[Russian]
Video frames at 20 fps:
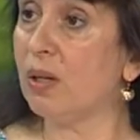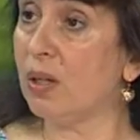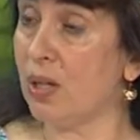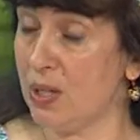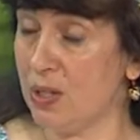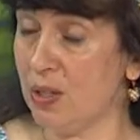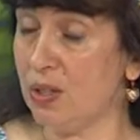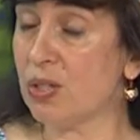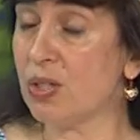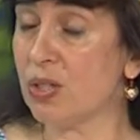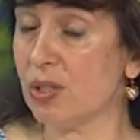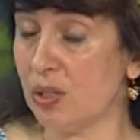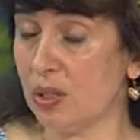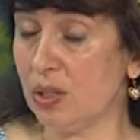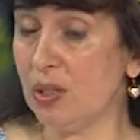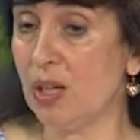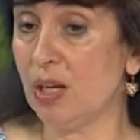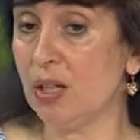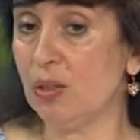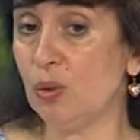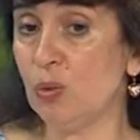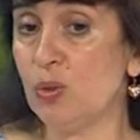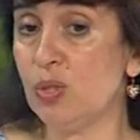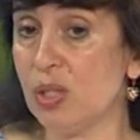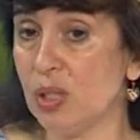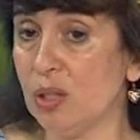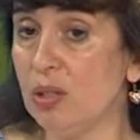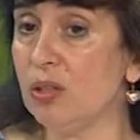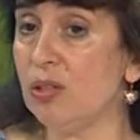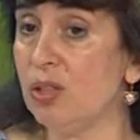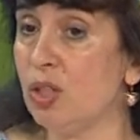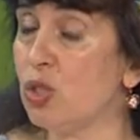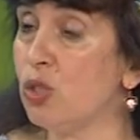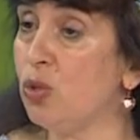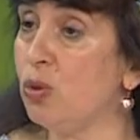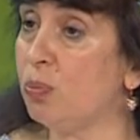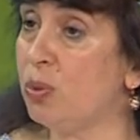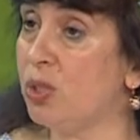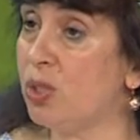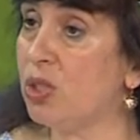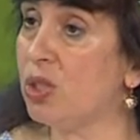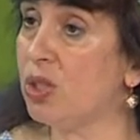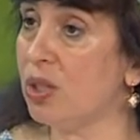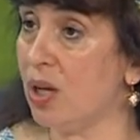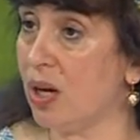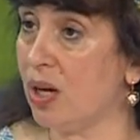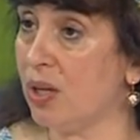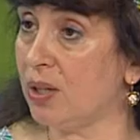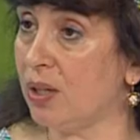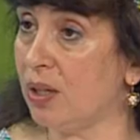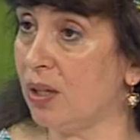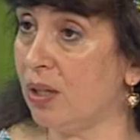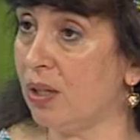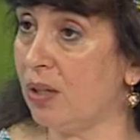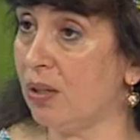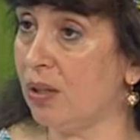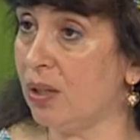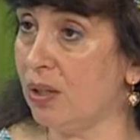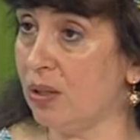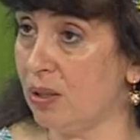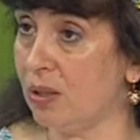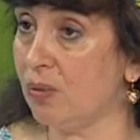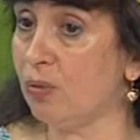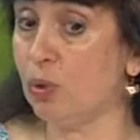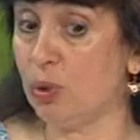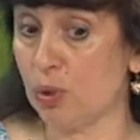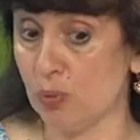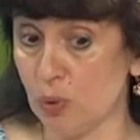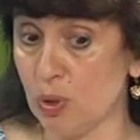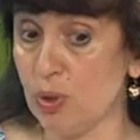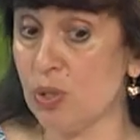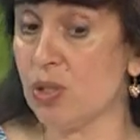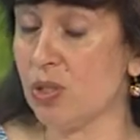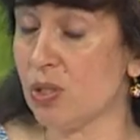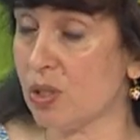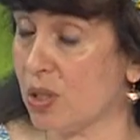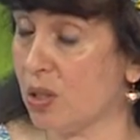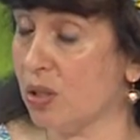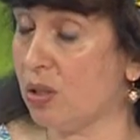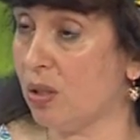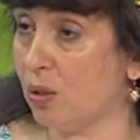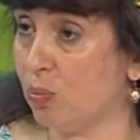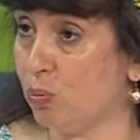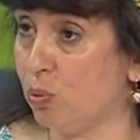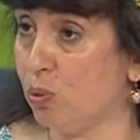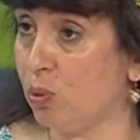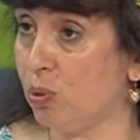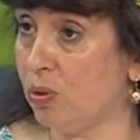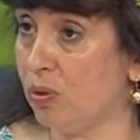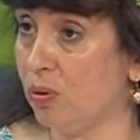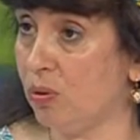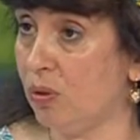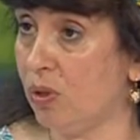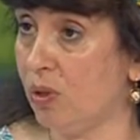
Конечно, да. да то есть это должно конкурс? быть желание. Это вот творческих работ.